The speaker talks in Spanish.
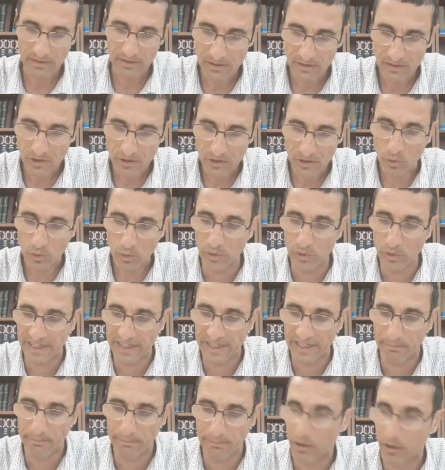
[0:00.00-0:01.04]
Un
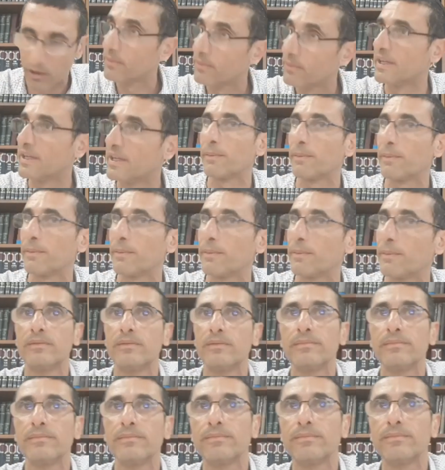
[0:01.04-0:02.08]
ejemplo, miren lo que pasó.
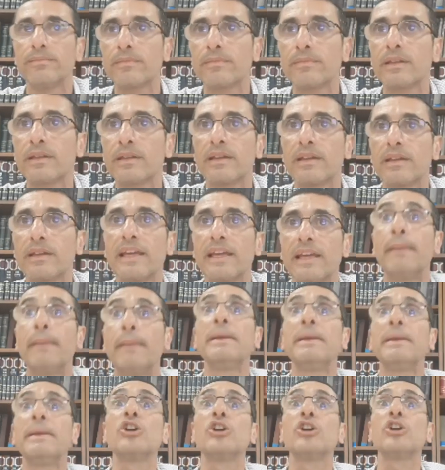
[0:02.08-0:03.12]
En
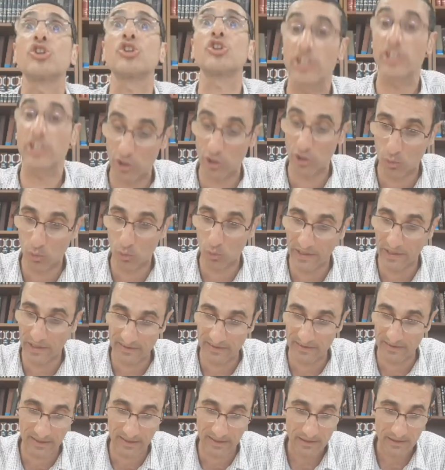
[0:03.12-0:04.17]
1840
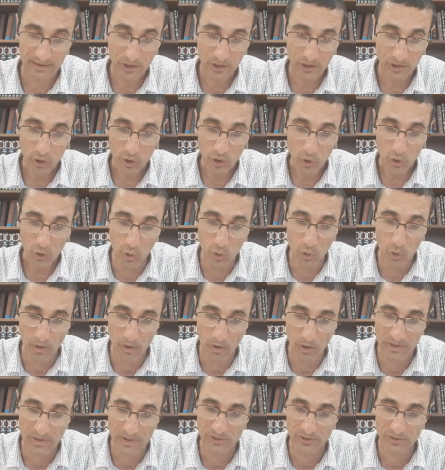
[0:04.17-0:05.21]
hubo una
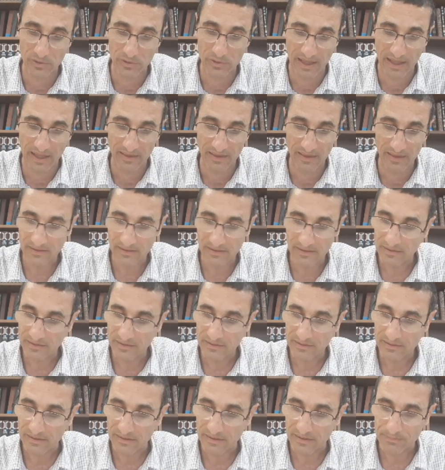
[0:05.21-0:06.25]
ciudad,
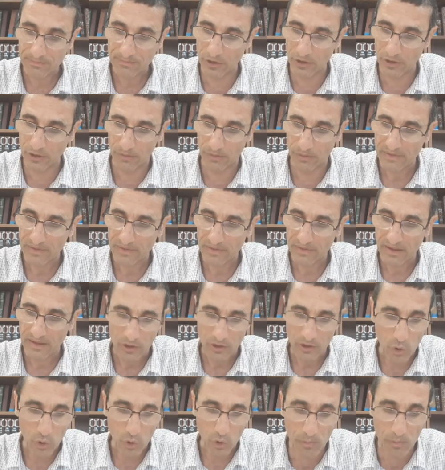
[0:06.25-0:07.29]
no,
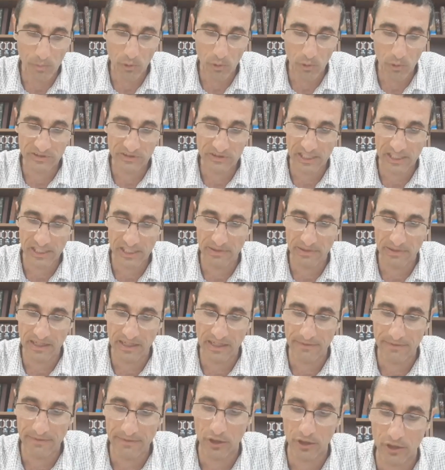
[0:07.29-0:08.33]
Hubo un terrible
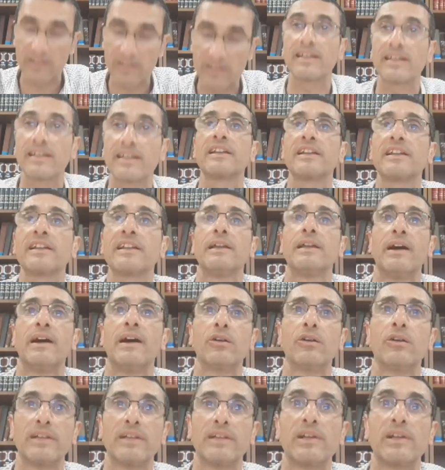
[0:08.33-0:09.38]
libelo de sangre en Damasco. ¿Se
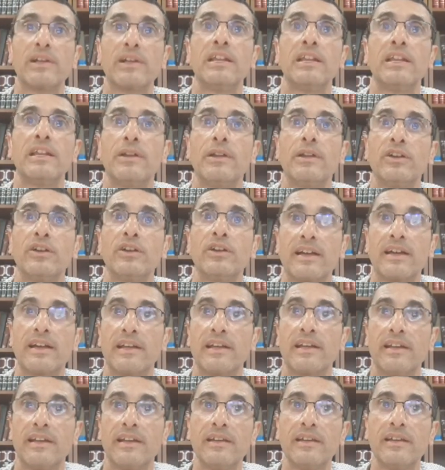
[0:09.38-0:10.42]
acuerdan del libelo de sangre?
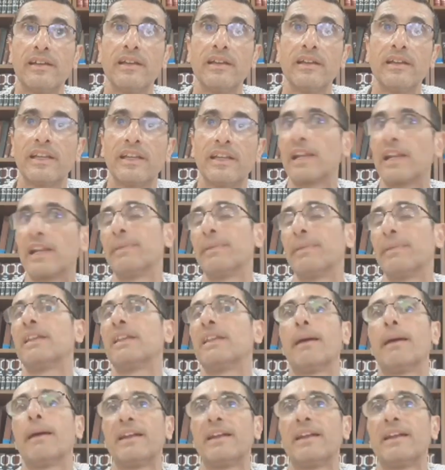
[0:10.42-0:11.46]
Que de repente
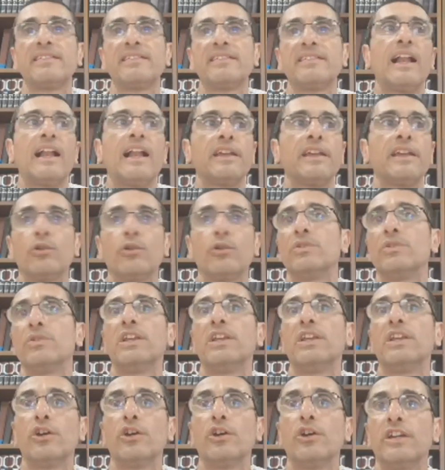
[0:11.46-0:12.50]
aparece alguien o un
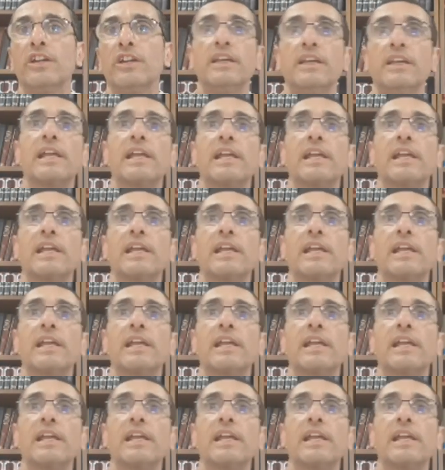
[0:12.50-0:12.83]
niño y, de repente